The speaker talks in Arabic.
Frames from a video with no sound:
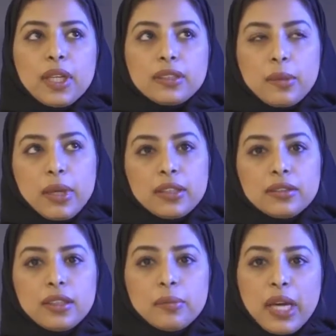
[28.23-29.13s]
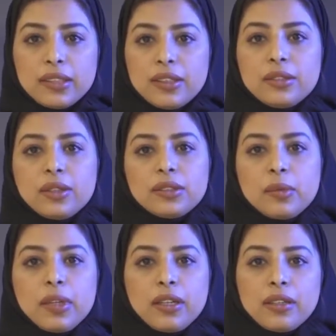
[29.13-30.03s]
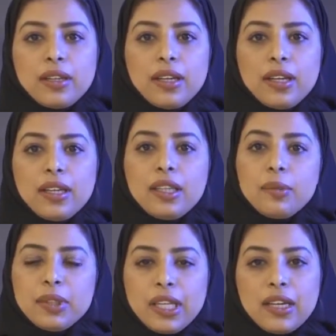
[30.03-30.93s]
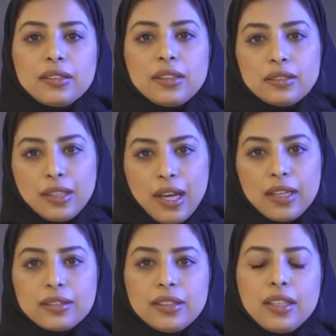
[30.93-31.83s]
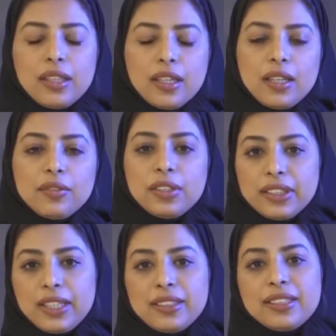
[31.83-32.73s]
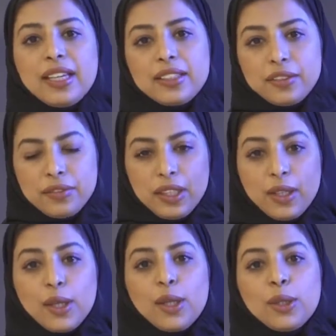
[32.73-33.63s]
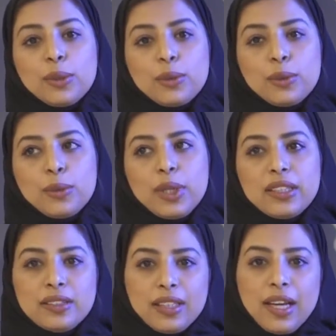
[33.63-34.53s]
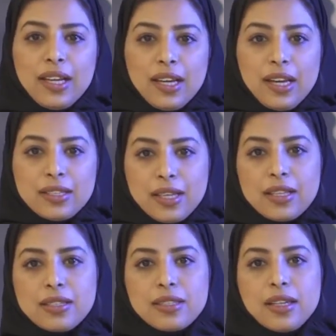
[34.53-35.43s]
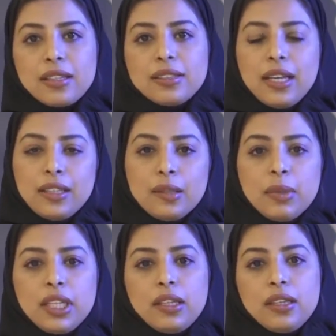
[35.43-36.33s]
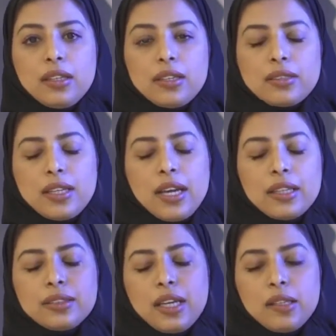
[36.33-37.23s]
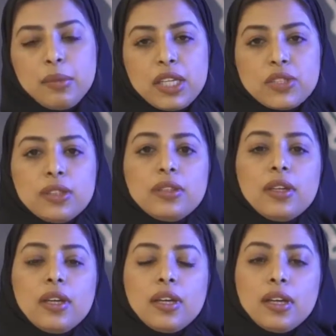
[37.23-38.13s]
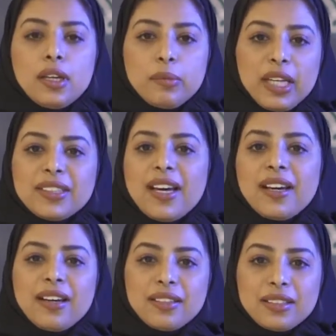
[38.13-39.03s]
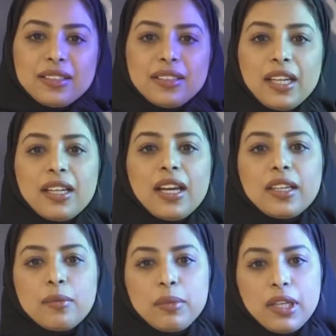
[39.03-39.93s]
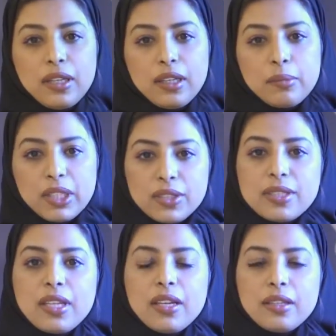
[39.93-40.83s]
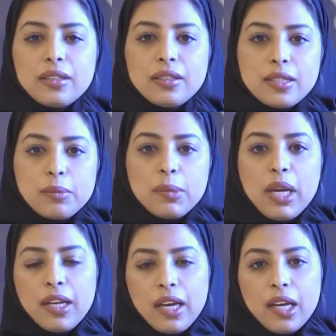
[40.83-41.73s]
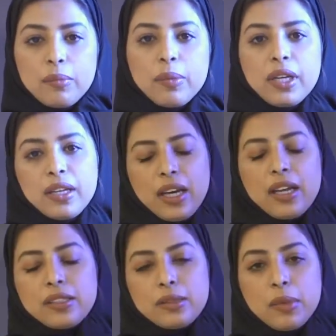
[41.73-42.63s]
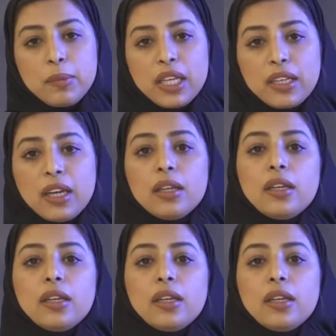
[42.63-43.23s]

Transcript: طبعا بادر تعتبر آه، هي بداية انطلاقتي آه، في تحديد هدفي واني على اساس آه، تعليمي لصناعه الانيميشن بعدها قررت اني انا اكمل ماجستير تصميم العاب خارج المملكه